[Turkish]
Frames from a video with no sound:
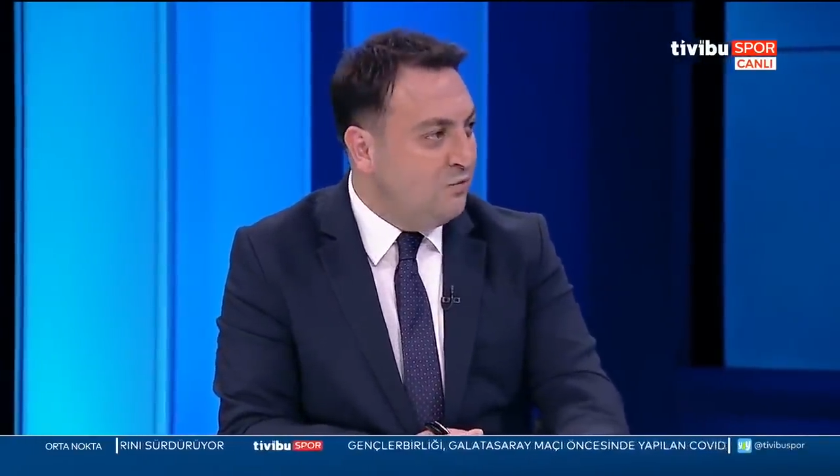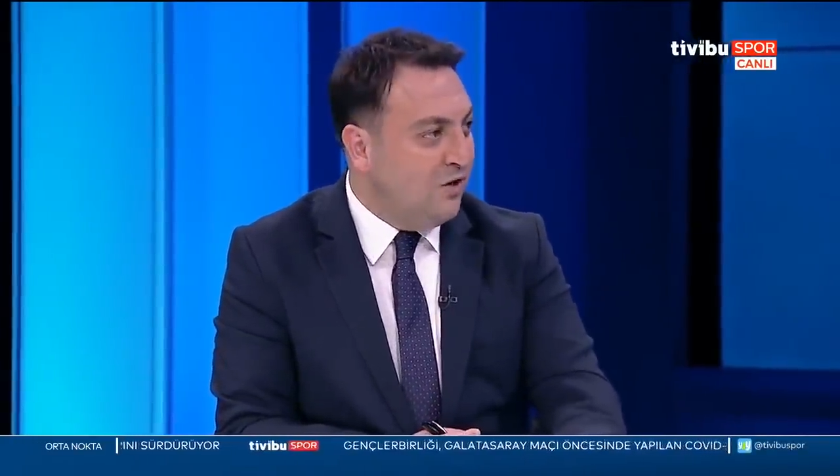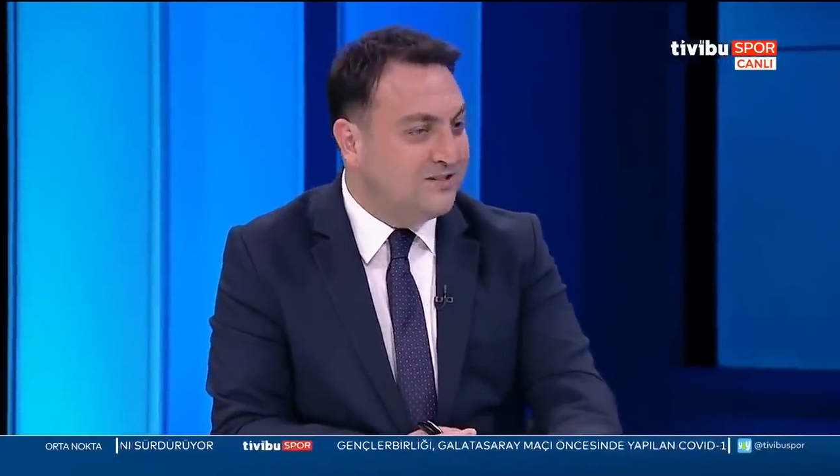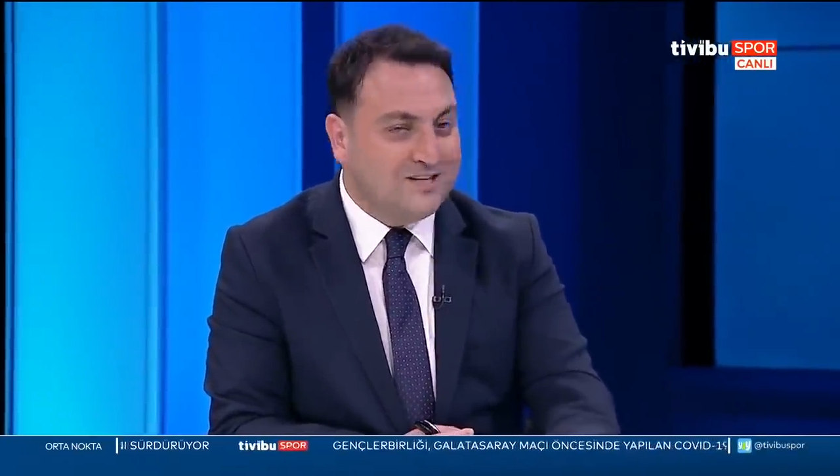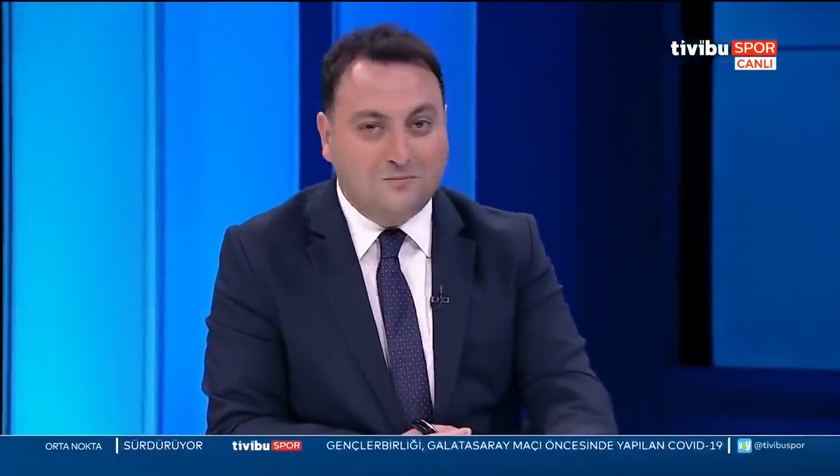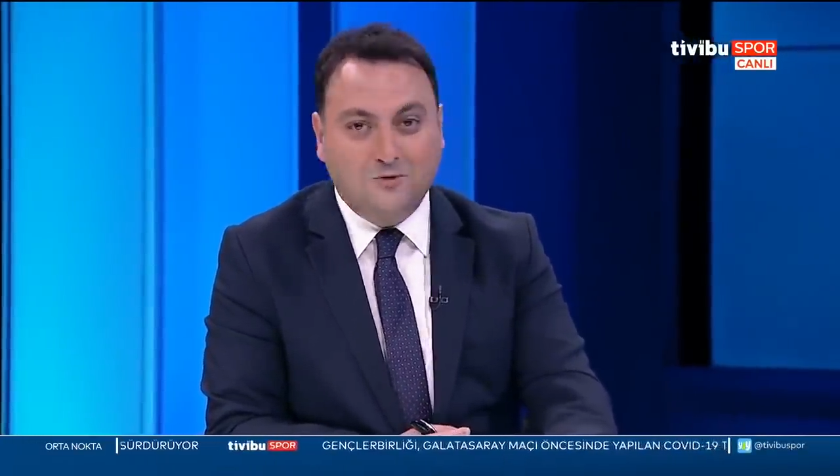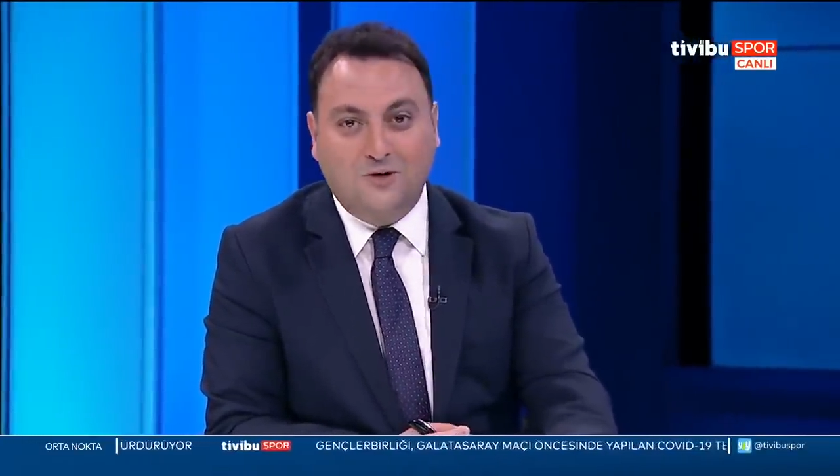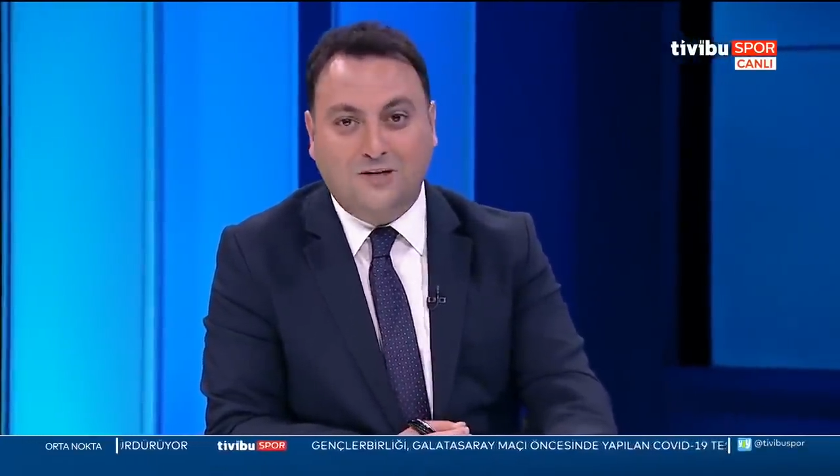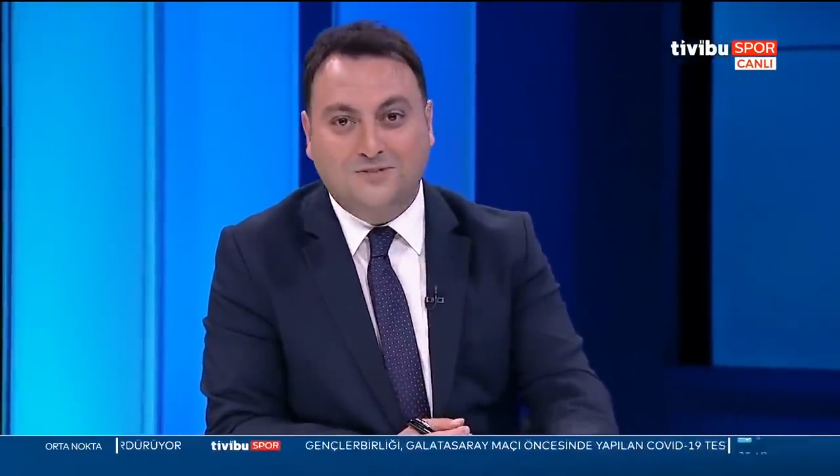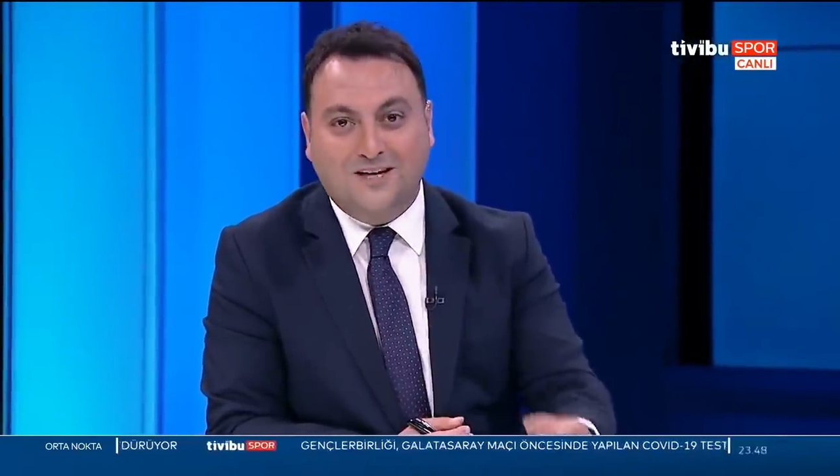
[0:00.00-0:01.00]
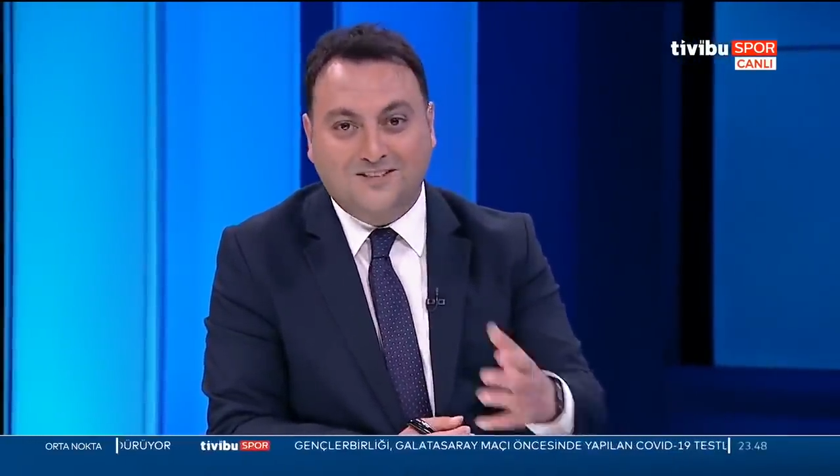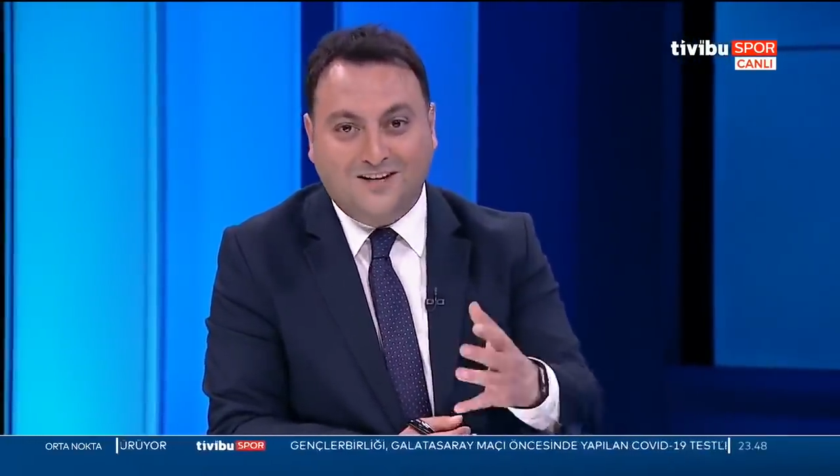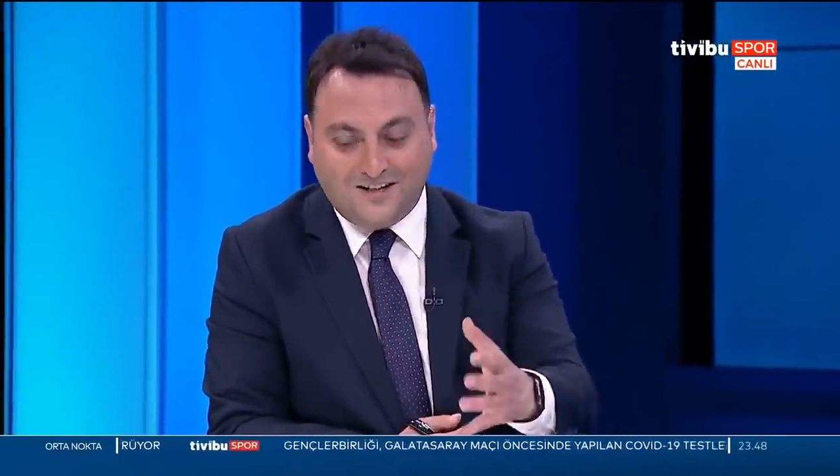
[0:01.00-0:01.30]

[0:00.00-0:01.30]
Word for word: muazzam bir gol imza attı.